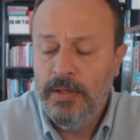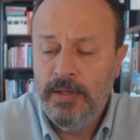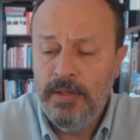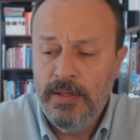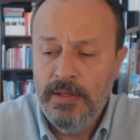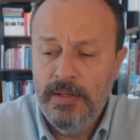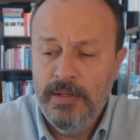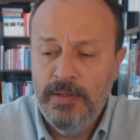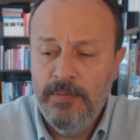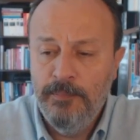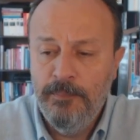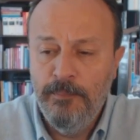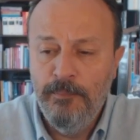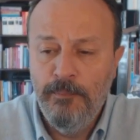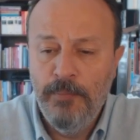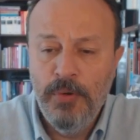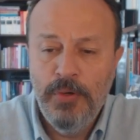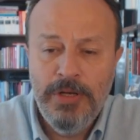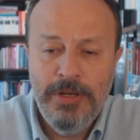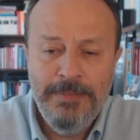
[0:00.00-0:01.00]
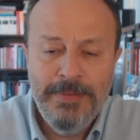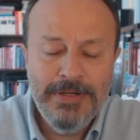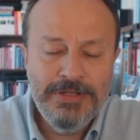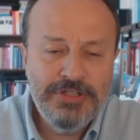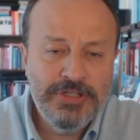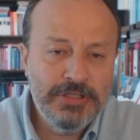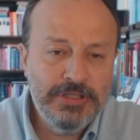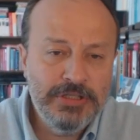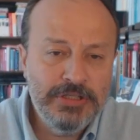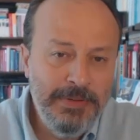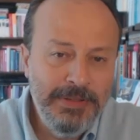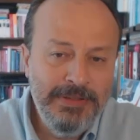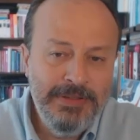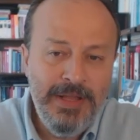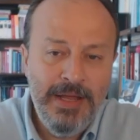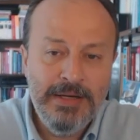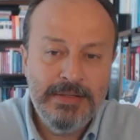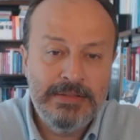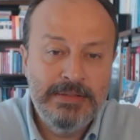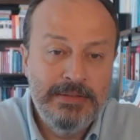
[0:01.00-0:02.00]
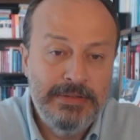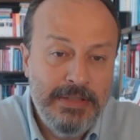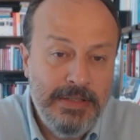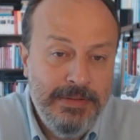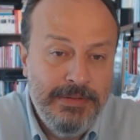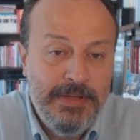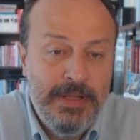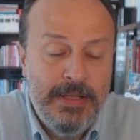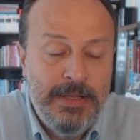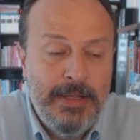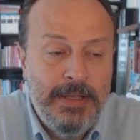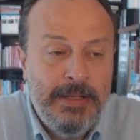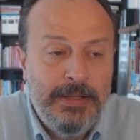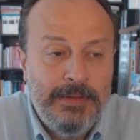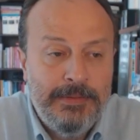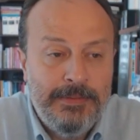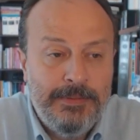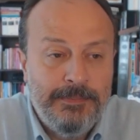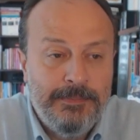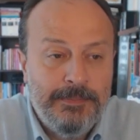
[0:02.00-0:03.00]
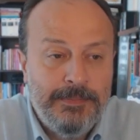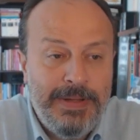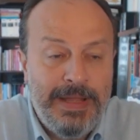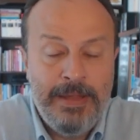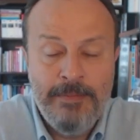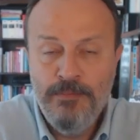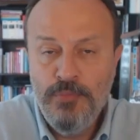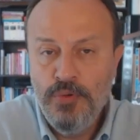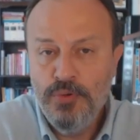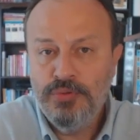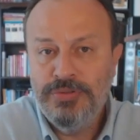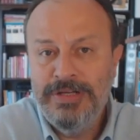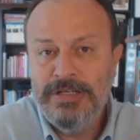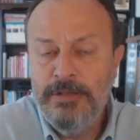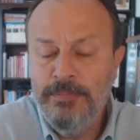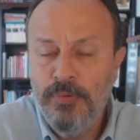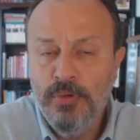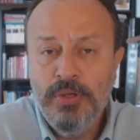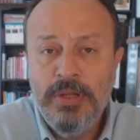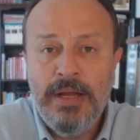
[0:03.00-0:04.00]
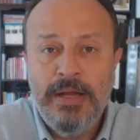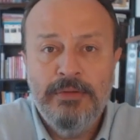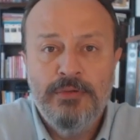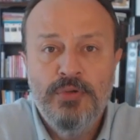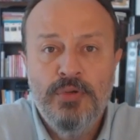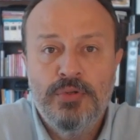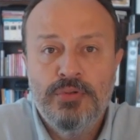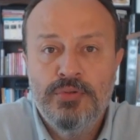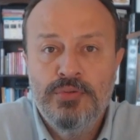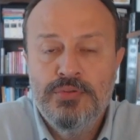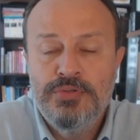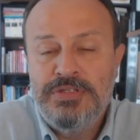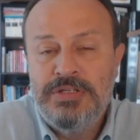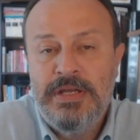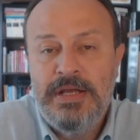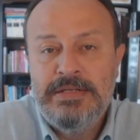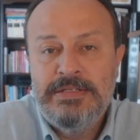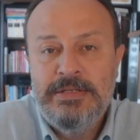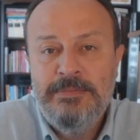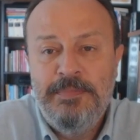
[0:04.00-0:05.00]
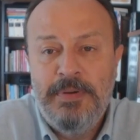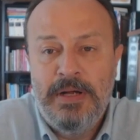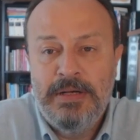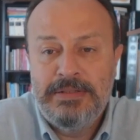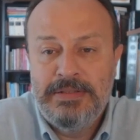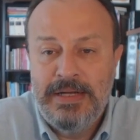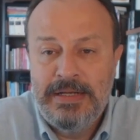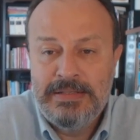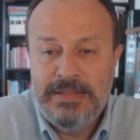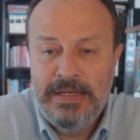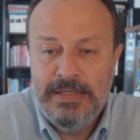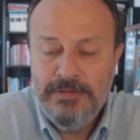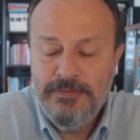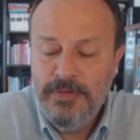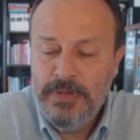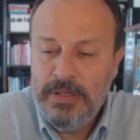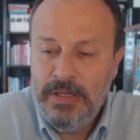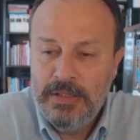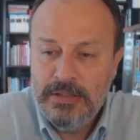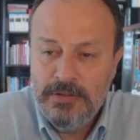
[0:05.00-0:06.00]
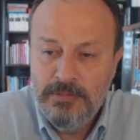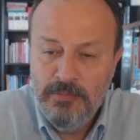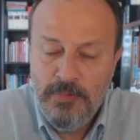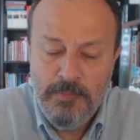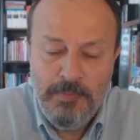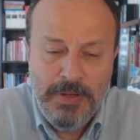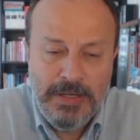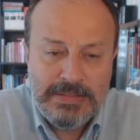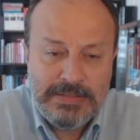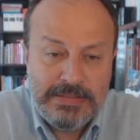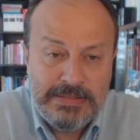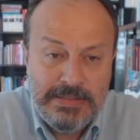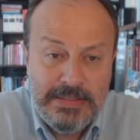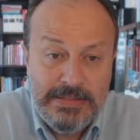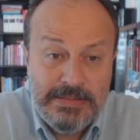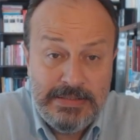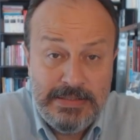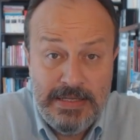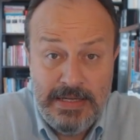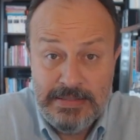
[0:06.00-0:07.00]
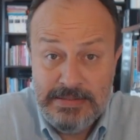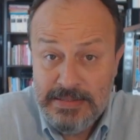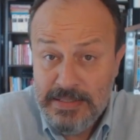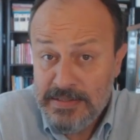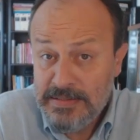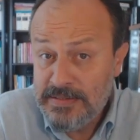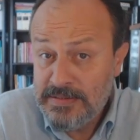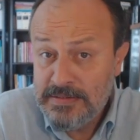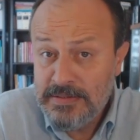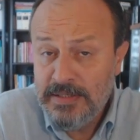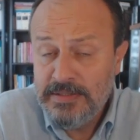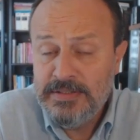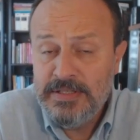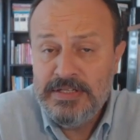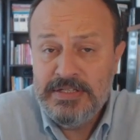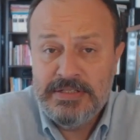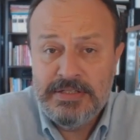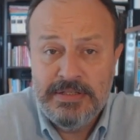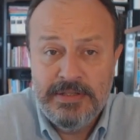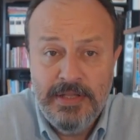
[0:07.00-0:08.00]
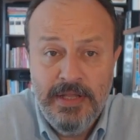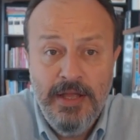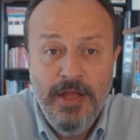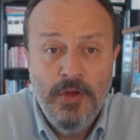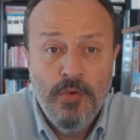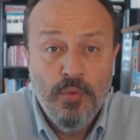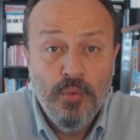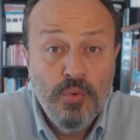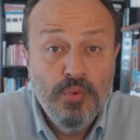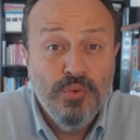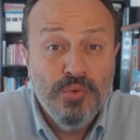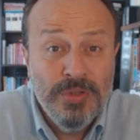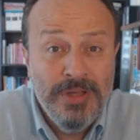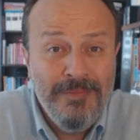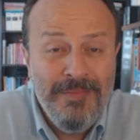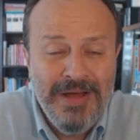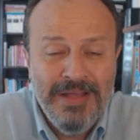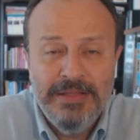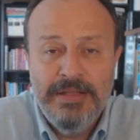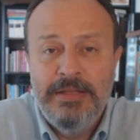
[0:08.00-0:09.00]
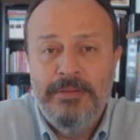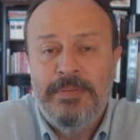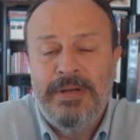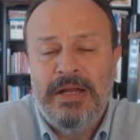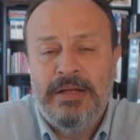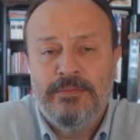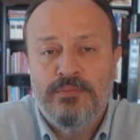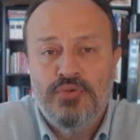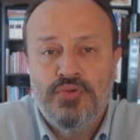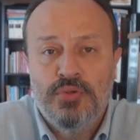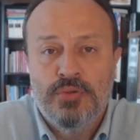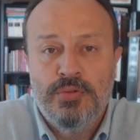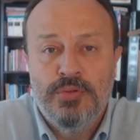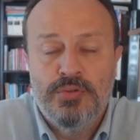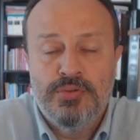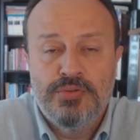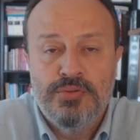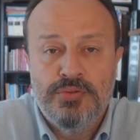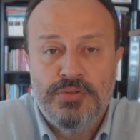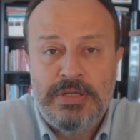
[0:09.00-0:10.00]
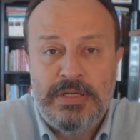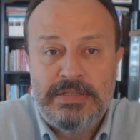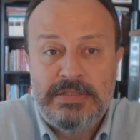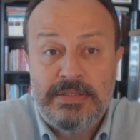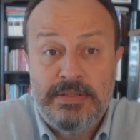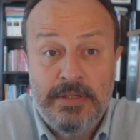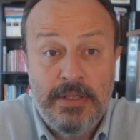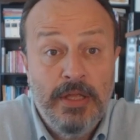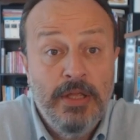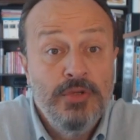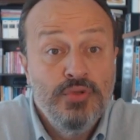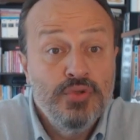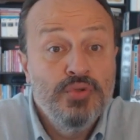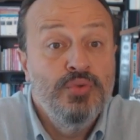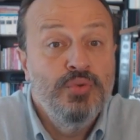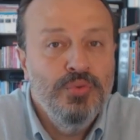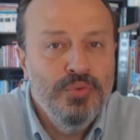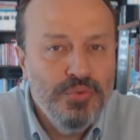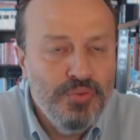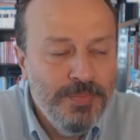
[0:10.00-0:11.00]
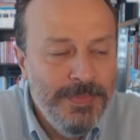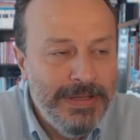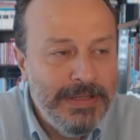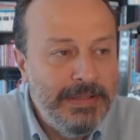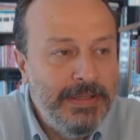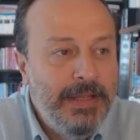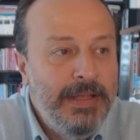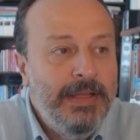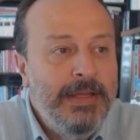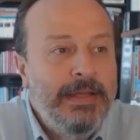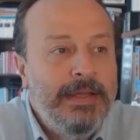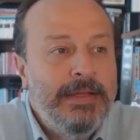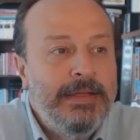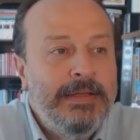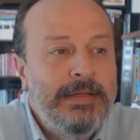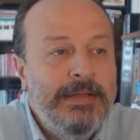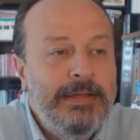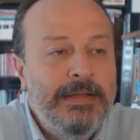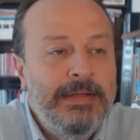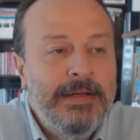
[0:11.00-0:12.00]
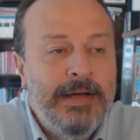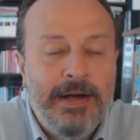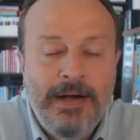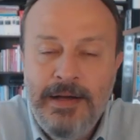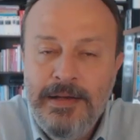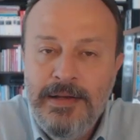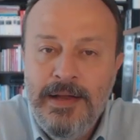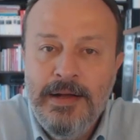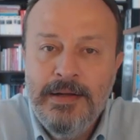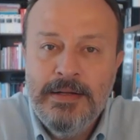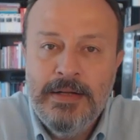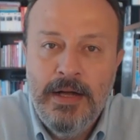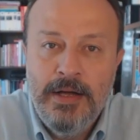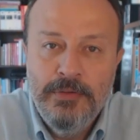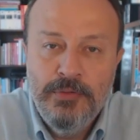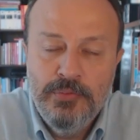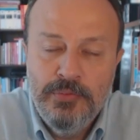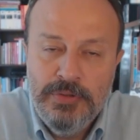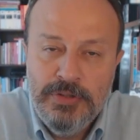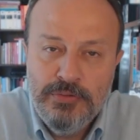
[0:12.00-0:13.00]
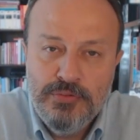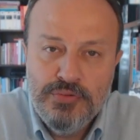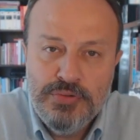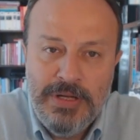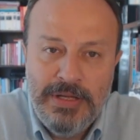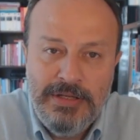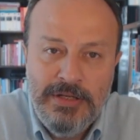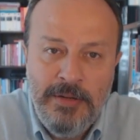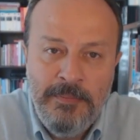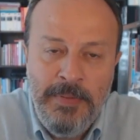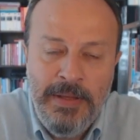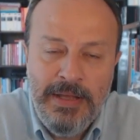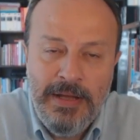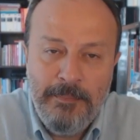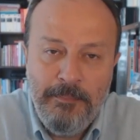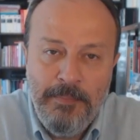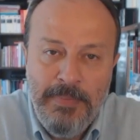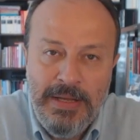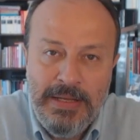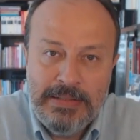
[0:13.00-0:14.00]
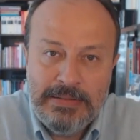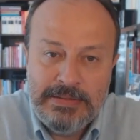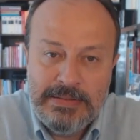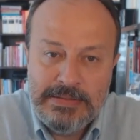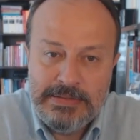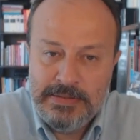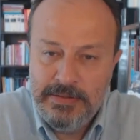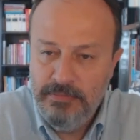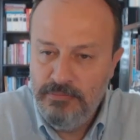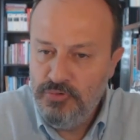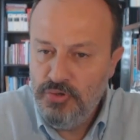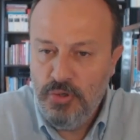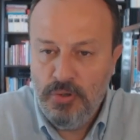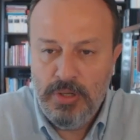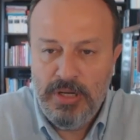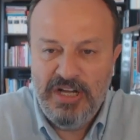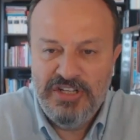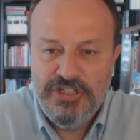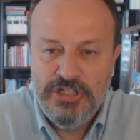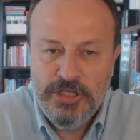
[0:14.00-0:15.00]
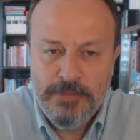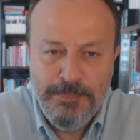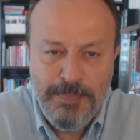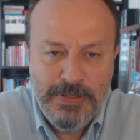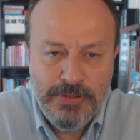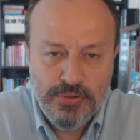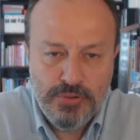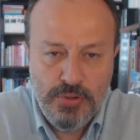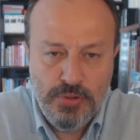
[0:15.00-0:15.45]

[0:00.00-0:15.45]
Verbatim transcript: e, böyle bir açıklamanın ardından en büyük rakip olarak gördüğünüz siyasi parti Adalet ve Kalkınma Partisi'ne siyaset stratejisinde uygulama alanı bırakmış oluyorsunuz aslında. Şunu unutmayın e, hala kanuni düzenleme yapma yetkisi çok açık bir